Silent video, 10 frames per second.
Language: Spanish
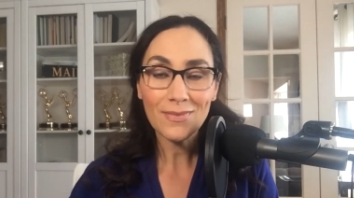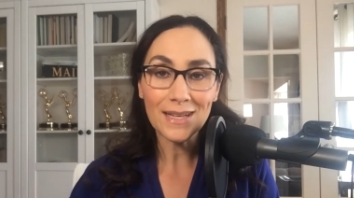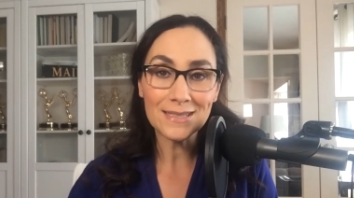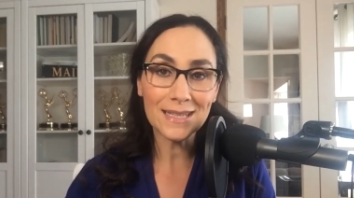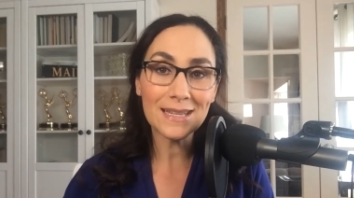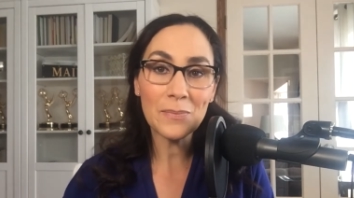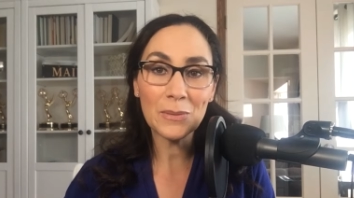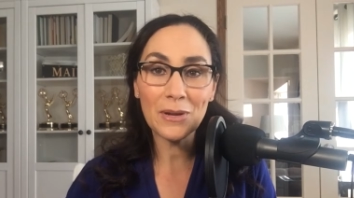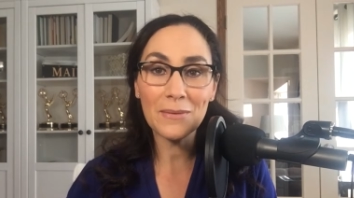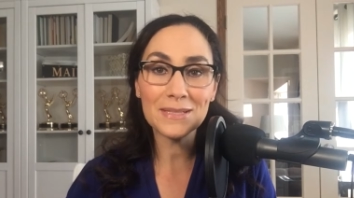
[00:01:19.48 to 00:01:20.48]
Si es la
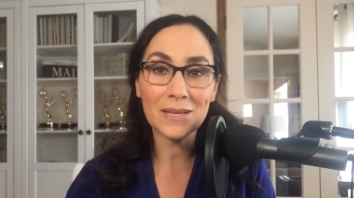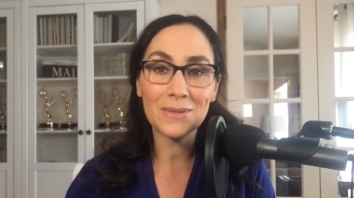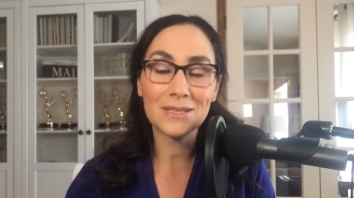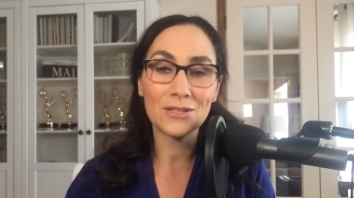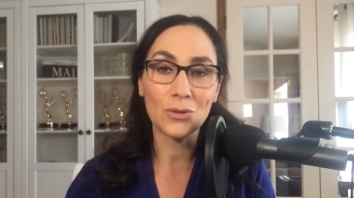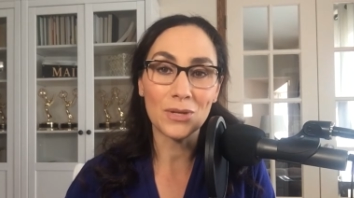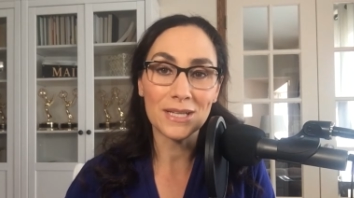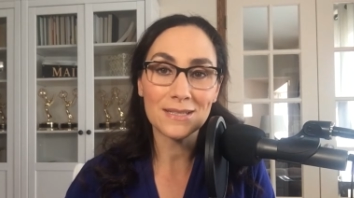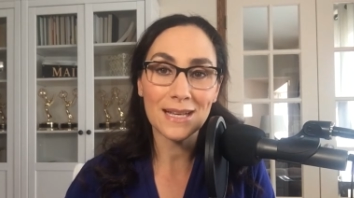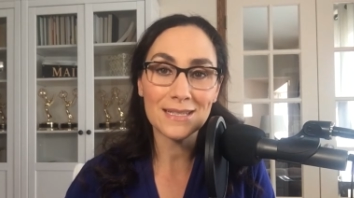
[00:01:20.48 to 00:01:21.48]
primera vez que me
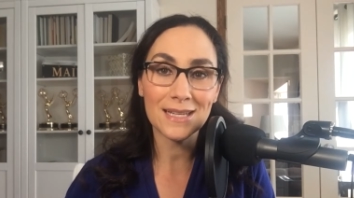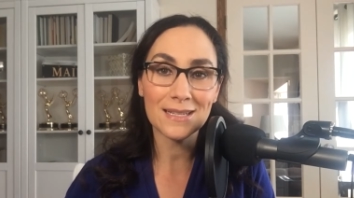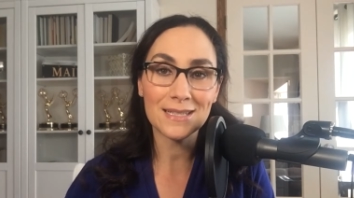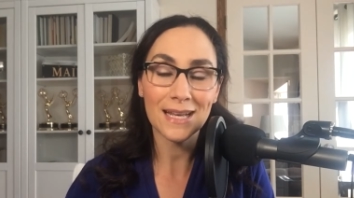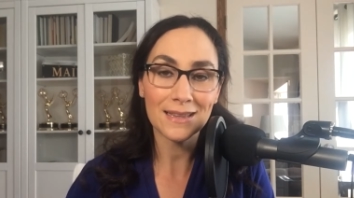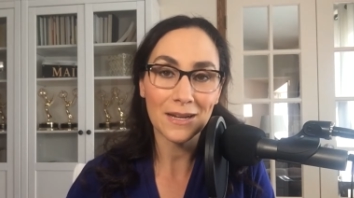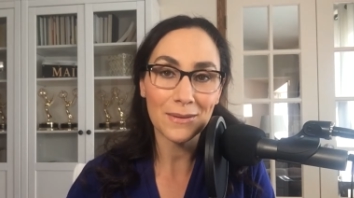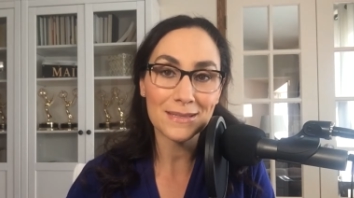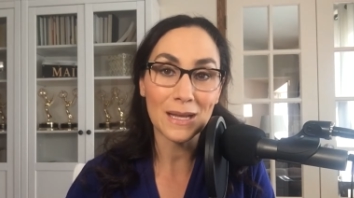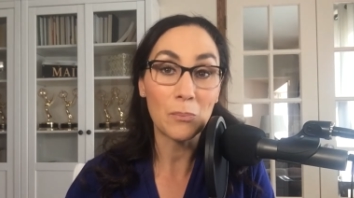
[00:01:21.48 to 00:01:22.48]
sintonizas, ya sea a
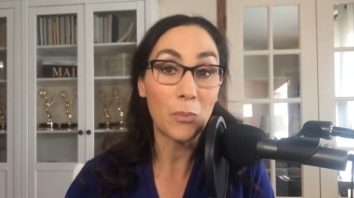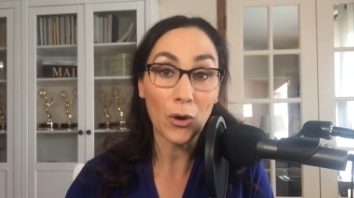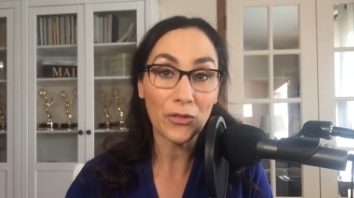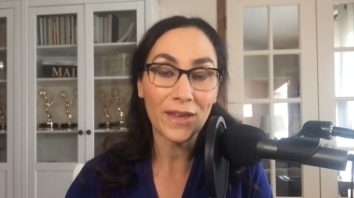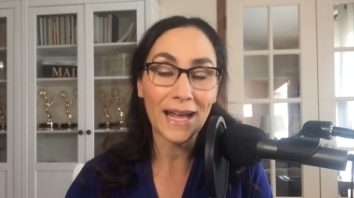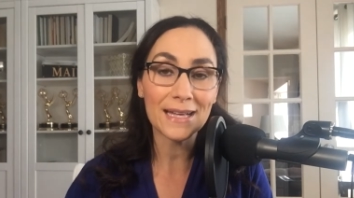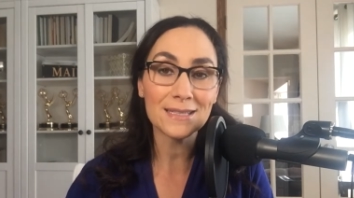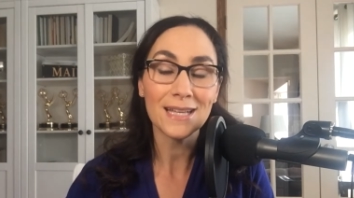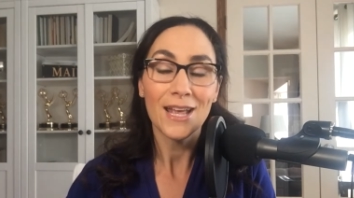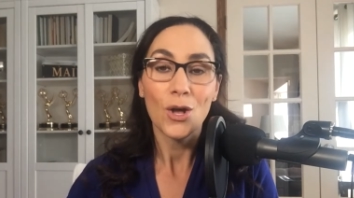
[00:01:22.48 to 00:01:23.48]
través del
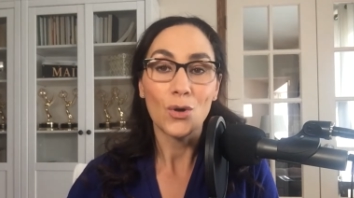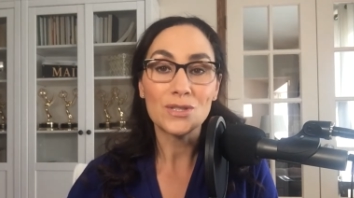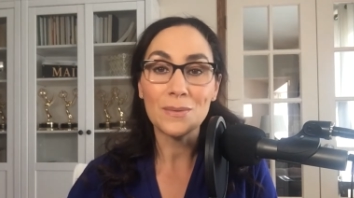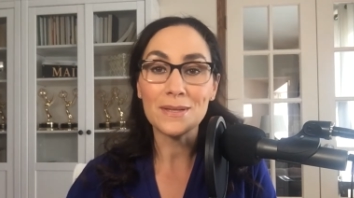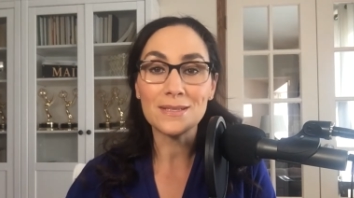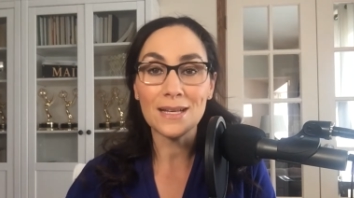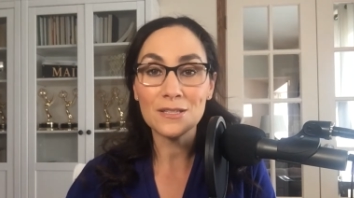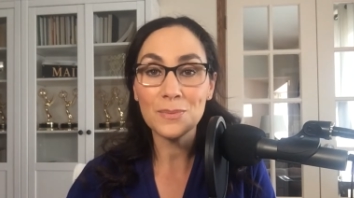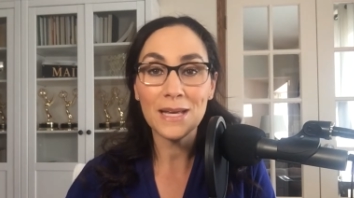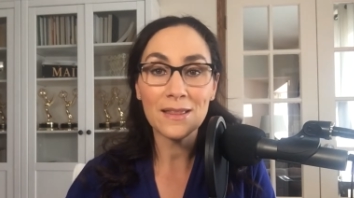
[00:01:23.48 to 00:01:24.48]
podcast o si me
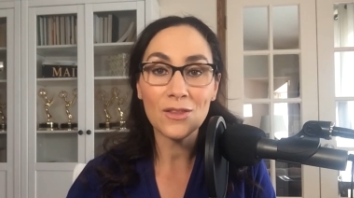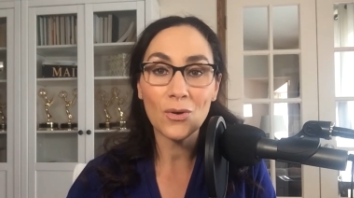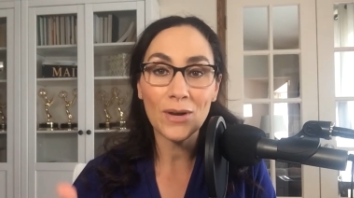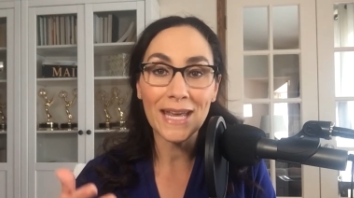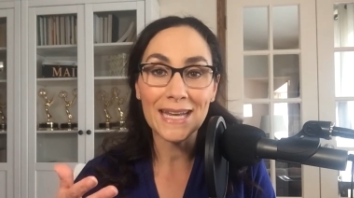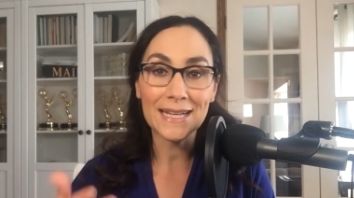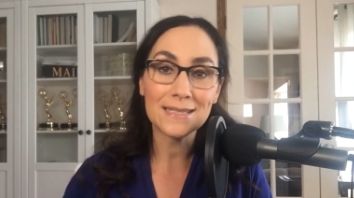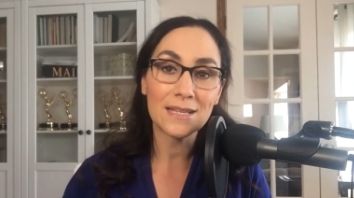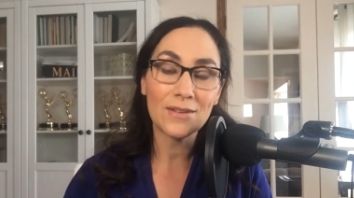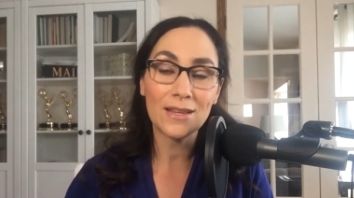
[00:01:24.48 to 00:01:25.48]
estás viendo en
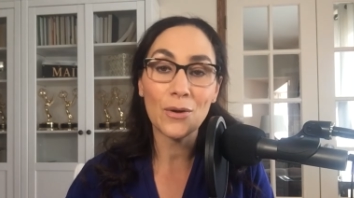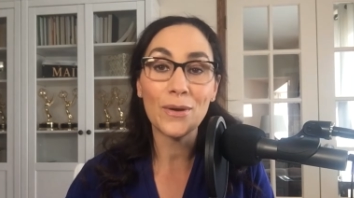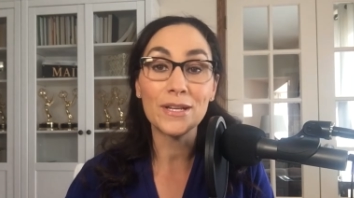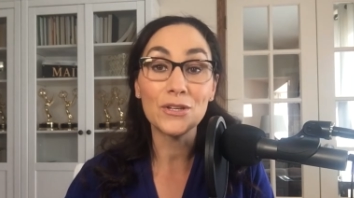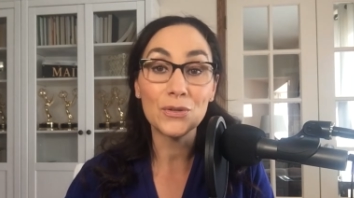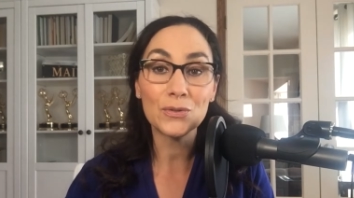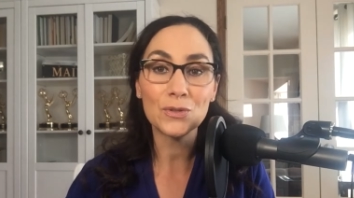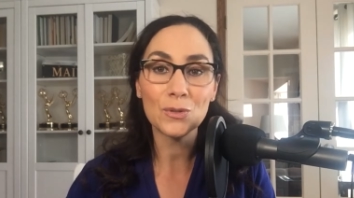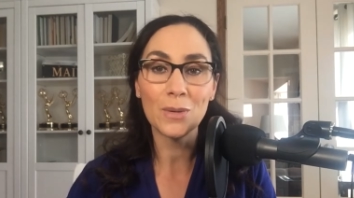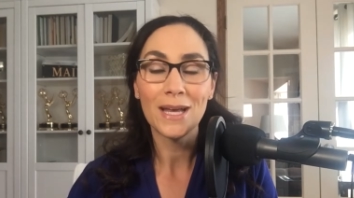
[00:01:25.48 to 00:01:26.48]
este video en
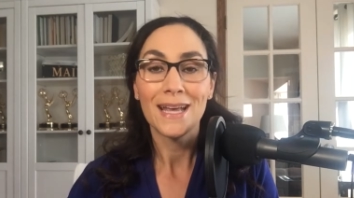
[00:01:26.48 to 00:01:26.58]
YouTube,